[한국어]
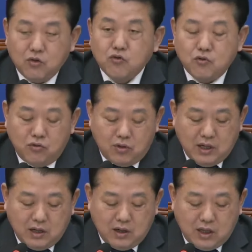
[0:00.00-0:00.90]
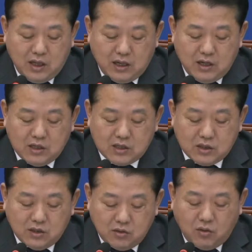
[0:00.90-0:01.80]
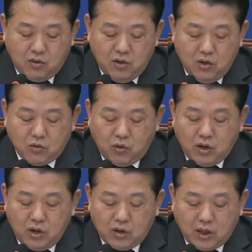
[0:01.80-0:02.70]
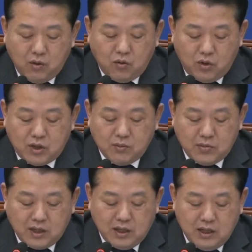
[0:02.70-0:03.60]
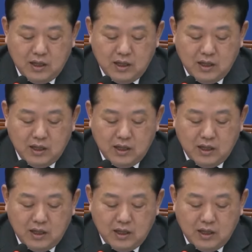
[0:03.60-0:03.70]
중국과 러시아를 적으로 돌려 세우고 있습니다.